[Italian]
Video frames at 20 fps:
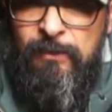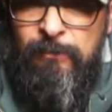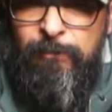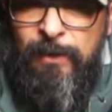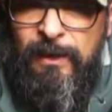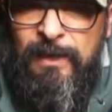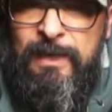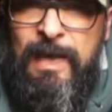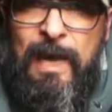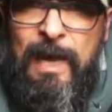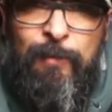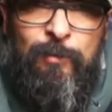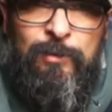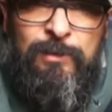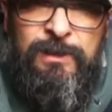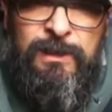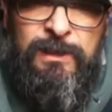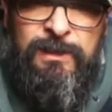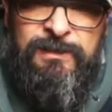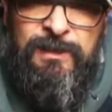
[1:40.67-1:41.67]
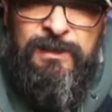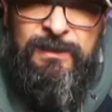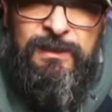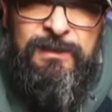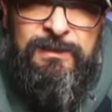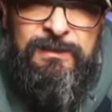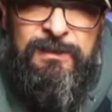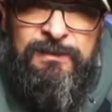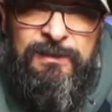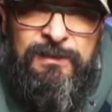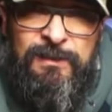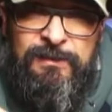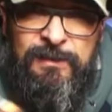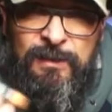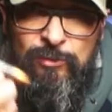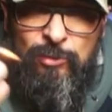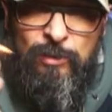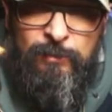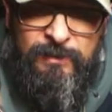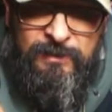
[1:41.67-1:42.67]
parliamo di
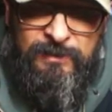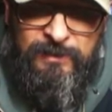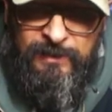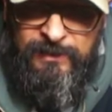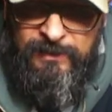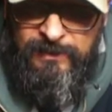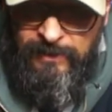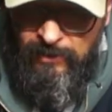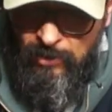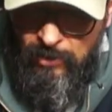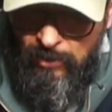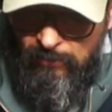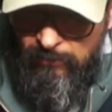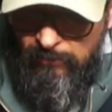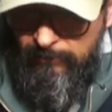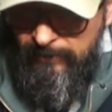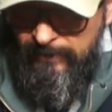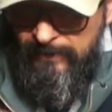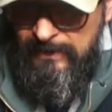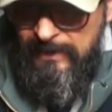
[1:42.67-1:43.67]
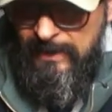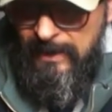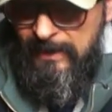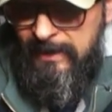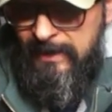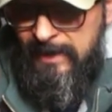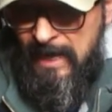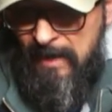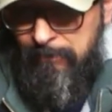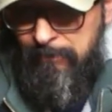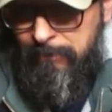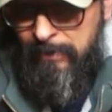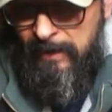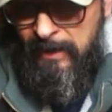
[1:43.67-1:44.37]
7,62x39 per gli AK